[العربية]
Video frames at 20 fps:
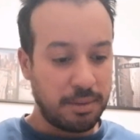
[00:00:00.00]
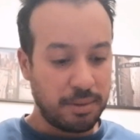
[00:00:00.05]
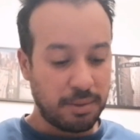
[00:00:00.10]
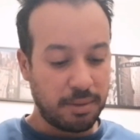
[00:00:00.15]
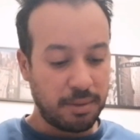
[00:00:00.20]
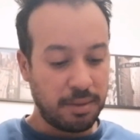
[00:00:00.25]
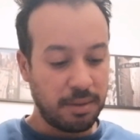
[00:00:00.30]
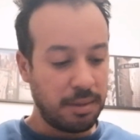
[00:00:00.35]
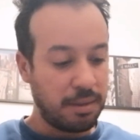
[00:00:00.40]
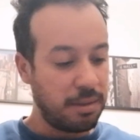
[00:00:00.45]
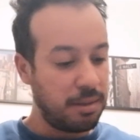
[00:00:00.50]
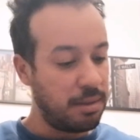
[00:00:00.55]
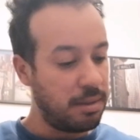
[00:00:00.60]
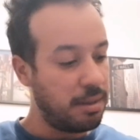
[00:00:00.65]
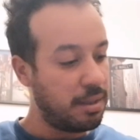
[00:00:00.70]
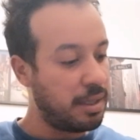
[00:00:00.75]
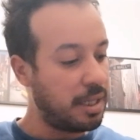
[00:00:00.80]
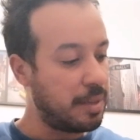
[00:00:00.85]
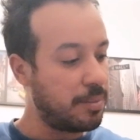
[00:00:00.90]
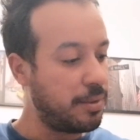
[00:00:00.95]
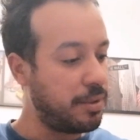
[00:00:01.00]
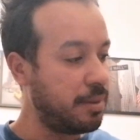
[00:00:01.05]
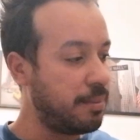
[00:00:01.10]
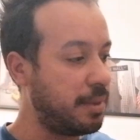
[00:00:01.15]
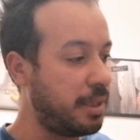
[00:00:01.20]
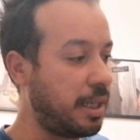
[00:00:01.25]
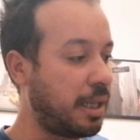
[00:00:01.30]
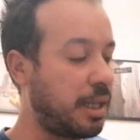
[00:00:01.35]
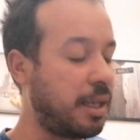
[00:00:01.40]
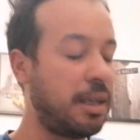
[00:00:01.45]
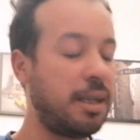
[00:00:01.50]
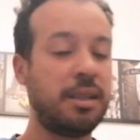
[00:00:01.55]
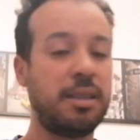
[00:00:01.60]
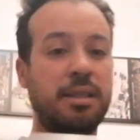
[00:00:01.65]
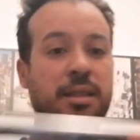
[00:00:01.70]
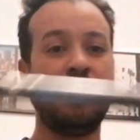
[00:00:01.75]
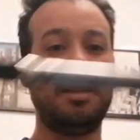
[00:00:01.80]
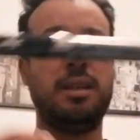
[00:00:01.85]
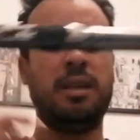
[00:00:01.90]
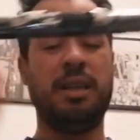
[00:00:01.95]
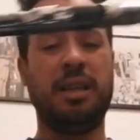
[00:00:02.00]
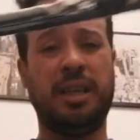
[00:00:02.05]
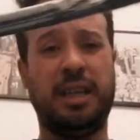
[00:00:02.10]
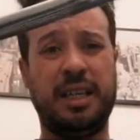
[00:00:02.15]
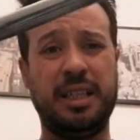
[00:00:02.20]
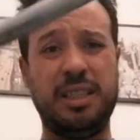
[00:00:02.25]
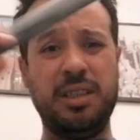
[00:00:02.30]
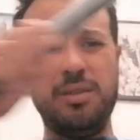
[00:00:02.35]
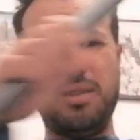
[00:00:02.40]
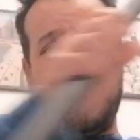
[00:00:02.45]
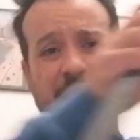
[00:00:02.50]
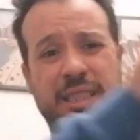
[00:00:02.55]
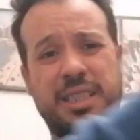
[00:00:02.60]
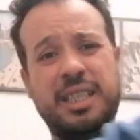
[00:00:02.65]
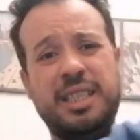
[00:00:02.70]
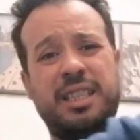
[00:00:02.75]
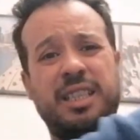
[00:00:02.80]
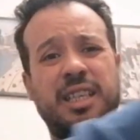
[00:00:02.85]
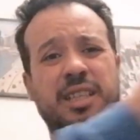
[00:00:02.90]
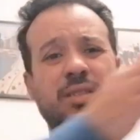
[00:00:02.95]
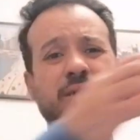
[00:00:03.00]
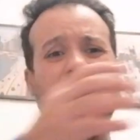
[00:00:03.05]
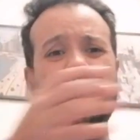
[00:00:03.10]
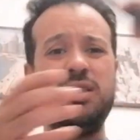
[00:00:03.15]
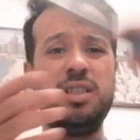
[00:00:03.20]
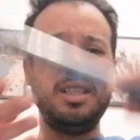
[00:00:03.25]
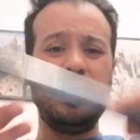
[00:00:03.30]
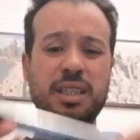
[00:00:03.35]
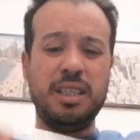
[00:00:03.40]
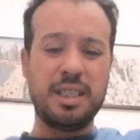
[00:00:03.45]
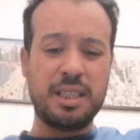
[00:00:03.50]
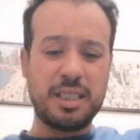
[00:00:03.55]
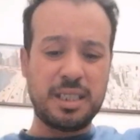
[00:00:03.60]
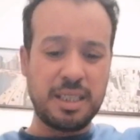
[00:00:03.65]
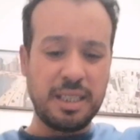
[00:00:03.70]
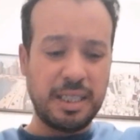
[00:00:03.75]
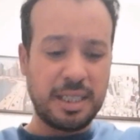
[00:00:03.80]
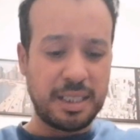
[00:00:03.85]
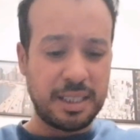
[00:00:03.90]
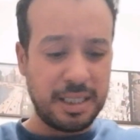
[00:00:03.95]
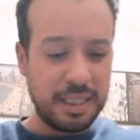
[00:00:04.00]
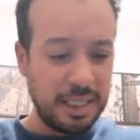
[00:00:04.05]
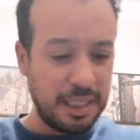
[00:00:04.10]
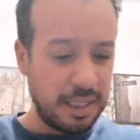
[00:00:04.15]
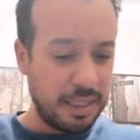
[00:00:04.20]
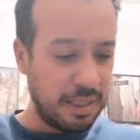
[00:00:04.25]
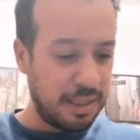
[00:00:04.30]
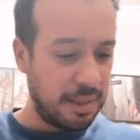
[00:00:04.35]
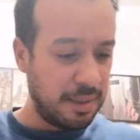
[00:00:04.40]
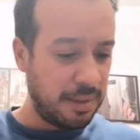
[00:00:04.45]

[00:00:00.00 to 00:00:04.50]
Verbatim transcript: شقول لك الكربون نتاعها حصيلو حاطين تكنولوجي اكس اكس تي